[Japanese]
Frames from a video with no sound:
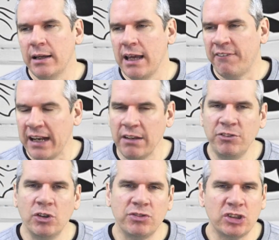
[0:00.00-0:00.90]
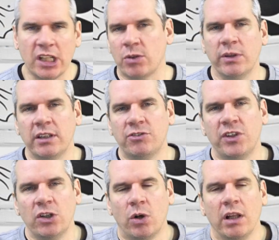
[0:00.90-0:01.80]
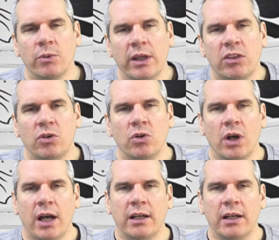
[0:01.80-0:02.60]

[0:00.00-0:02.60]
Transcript: If any of you have stuck with this video all the way through